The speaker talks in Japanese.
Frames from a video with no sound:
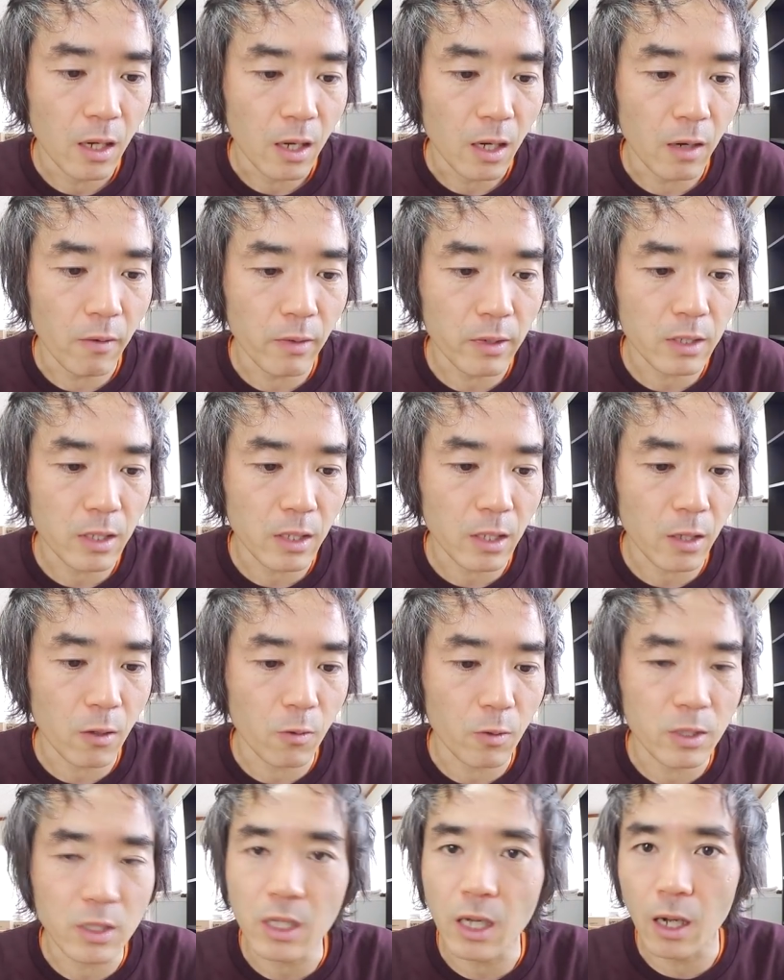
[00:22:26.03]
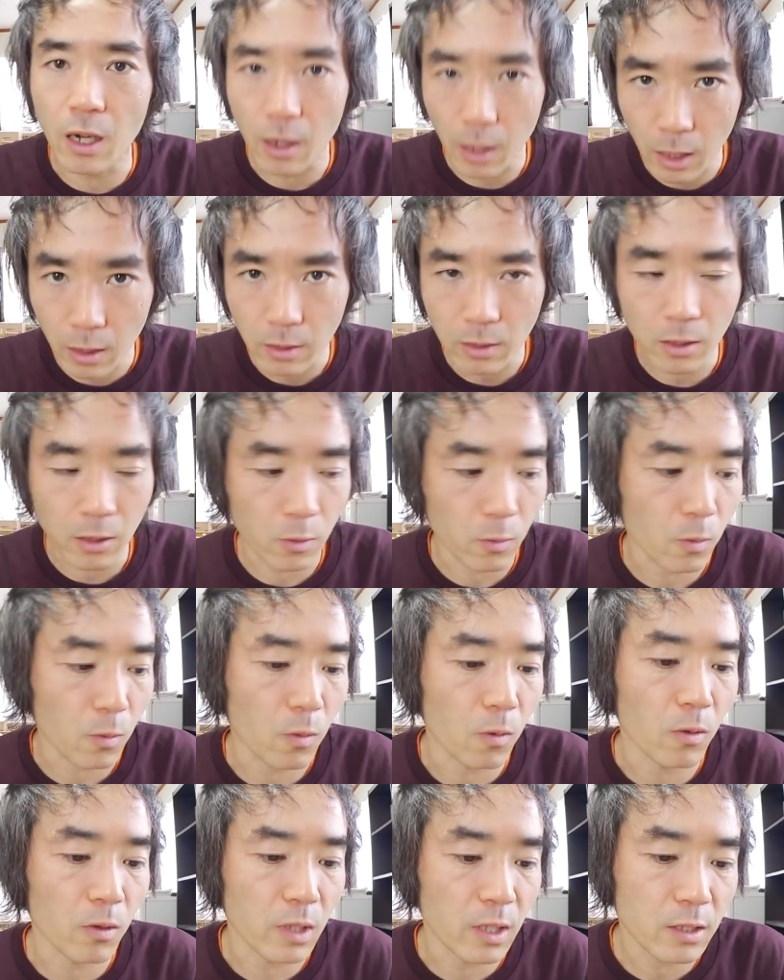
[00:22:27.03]
合わせて5時間半っていうと
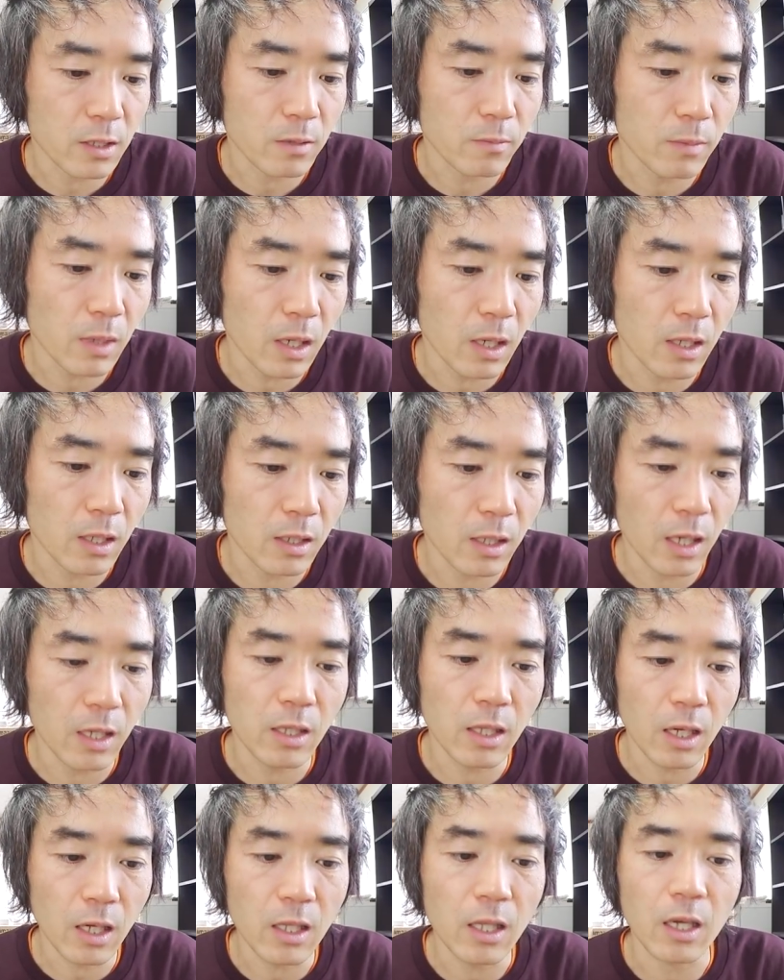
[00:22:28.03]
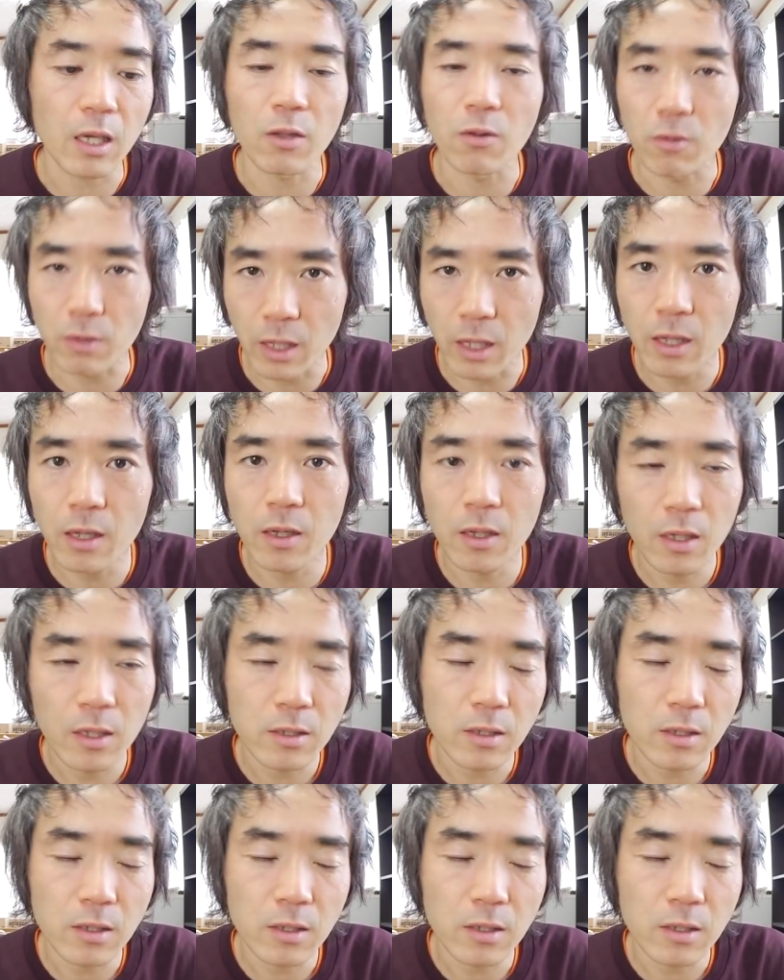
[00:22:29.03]
ころです。まあ大体だけどね。